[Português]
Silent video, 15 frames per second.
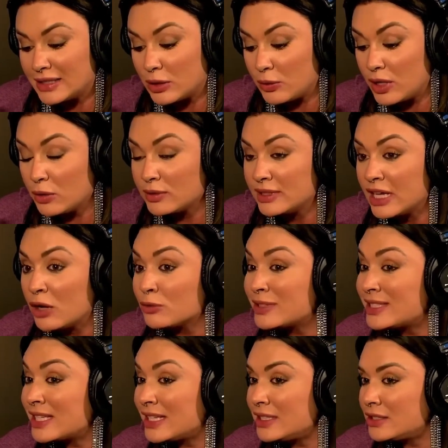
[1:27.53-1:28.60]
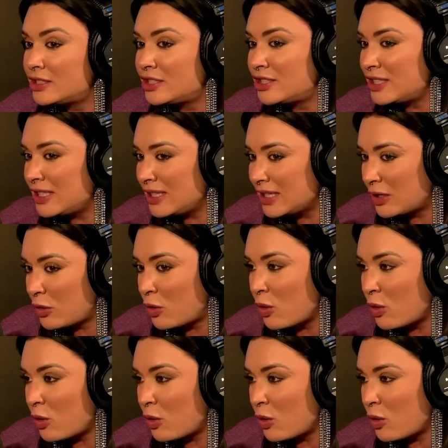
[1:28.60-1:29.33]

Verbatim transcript: Então eu Sei, não senti. Muito de boa.